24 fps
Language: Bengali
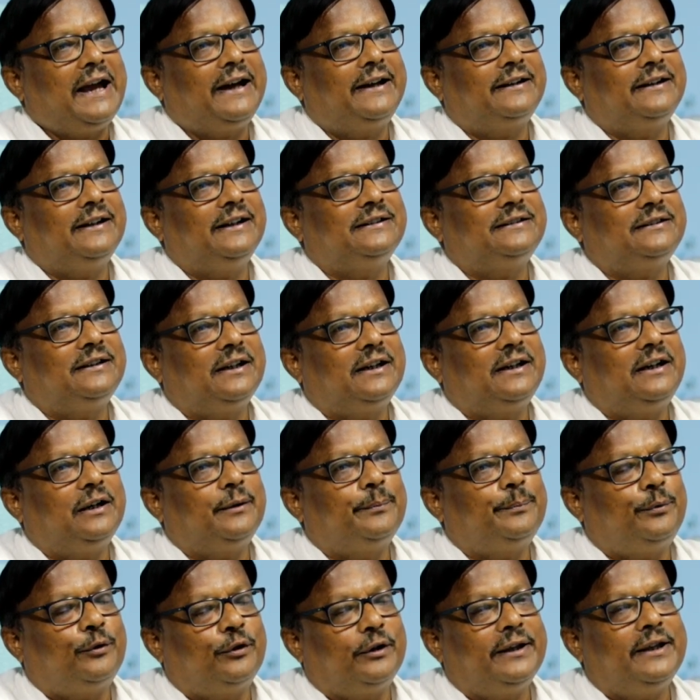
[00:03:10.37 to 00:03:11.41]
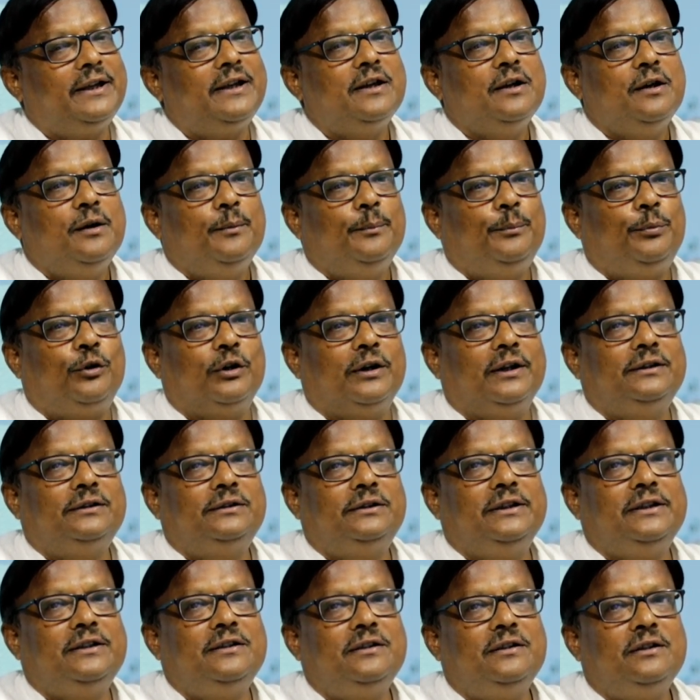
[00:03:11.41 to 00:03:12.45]
এক রাত রাখার পরে পরের
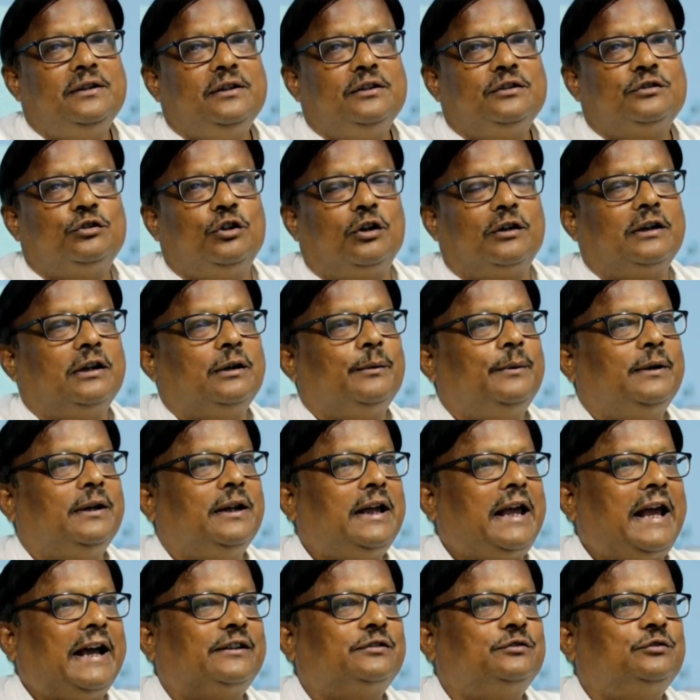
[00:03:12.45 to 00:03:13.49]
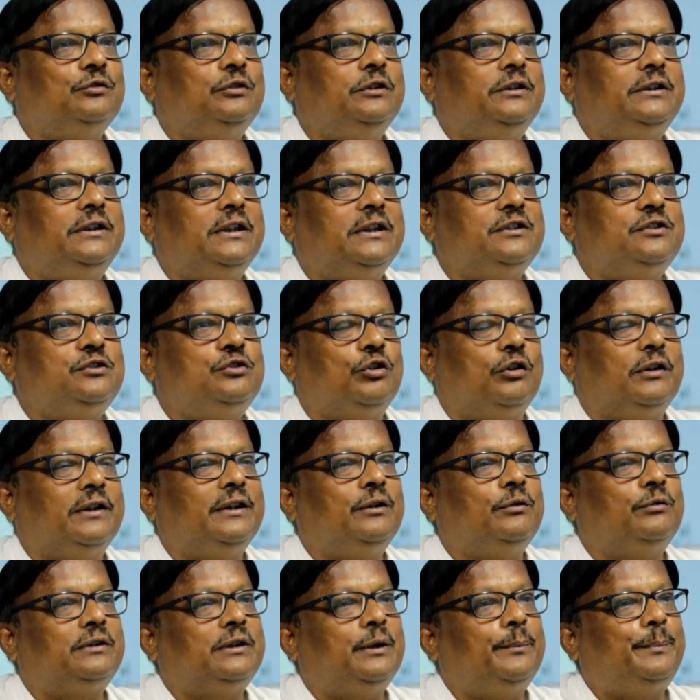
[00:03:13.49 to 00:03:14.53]
দিন সকালবেলা একশো লিটার জলে
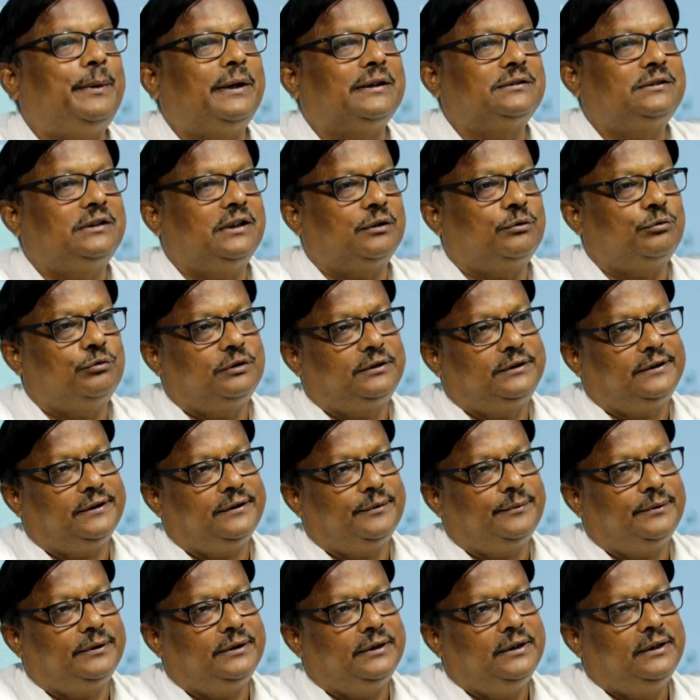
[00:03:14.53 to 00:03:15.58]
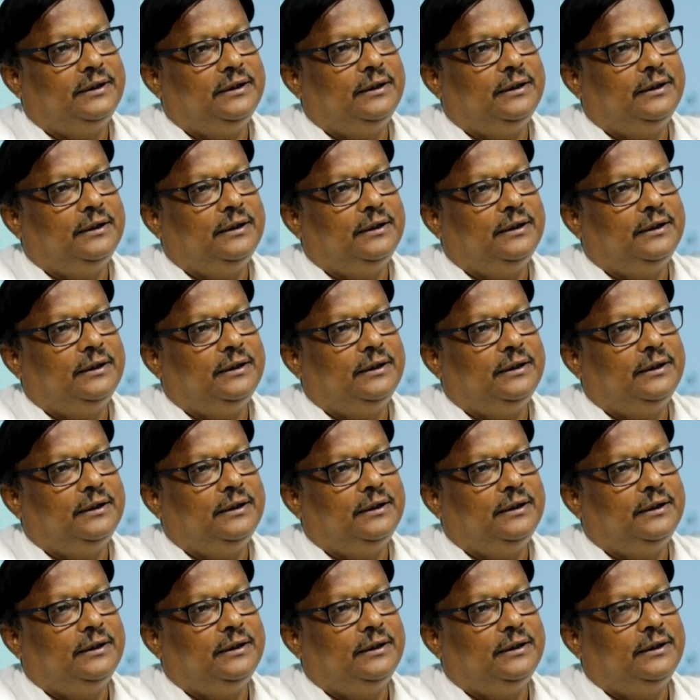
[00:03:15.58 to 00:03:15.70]
ওটা পাতলা করতে হবে